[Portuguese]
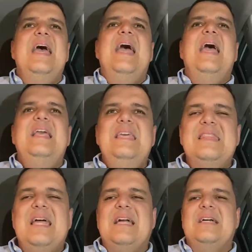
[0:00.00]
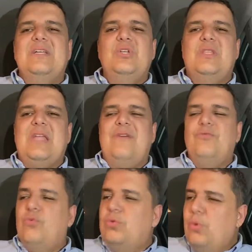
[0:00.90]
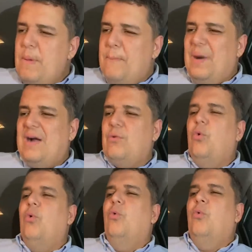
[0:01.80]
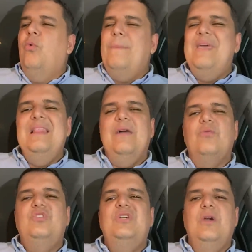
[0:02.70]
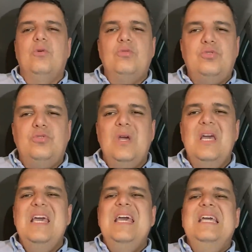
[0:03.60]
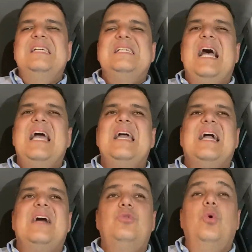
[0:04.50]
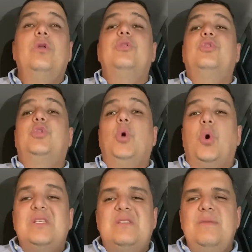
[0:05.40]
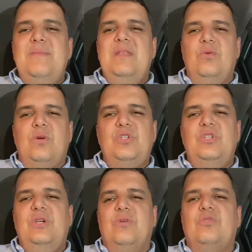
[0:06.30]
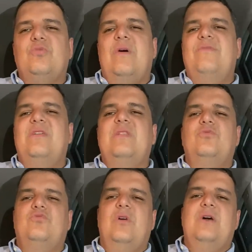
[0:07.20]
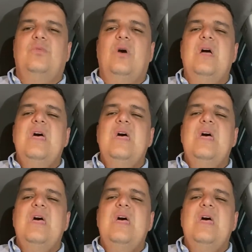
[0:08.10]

É inacreditável. O clube pagou um milhão de euros e já arrecadou 12 milhões de euros com a venda do jogador.